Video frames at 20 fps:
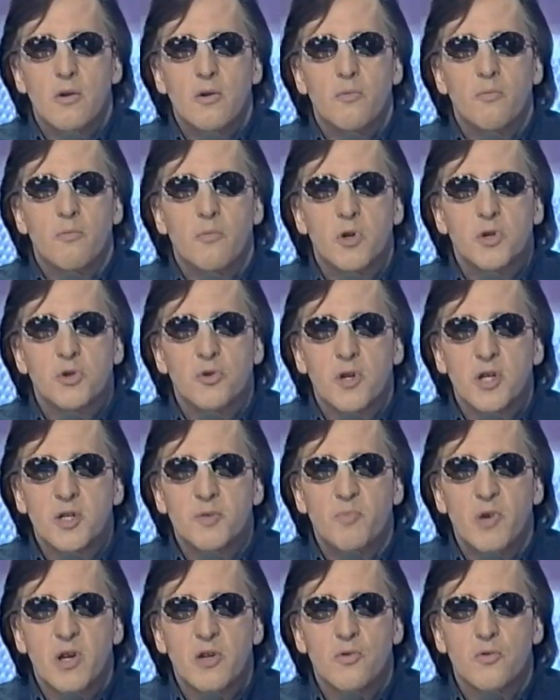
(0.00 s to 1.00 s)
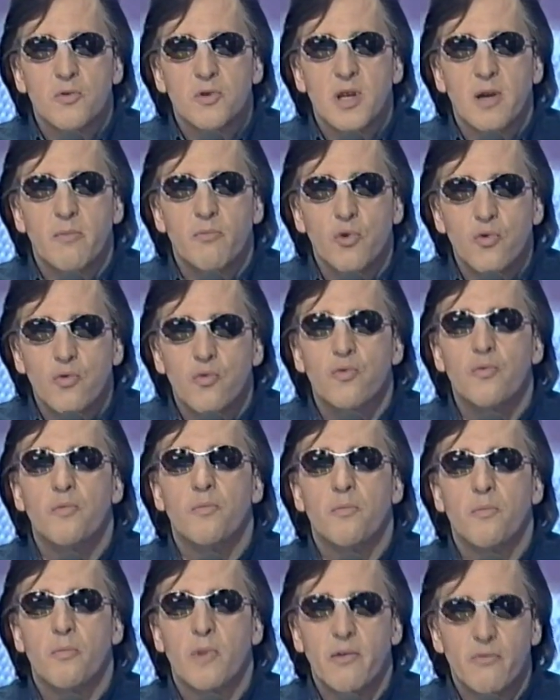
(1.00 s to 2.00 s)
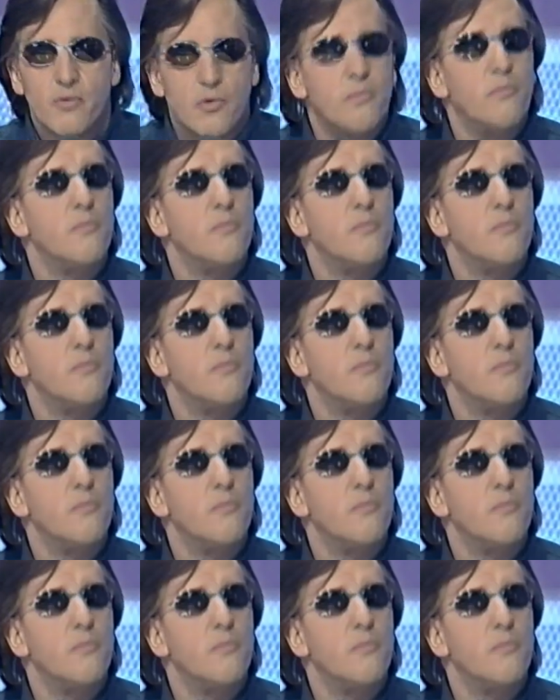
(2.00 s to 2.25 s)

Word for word: moi, je respecte ça beaucoup. Bravo.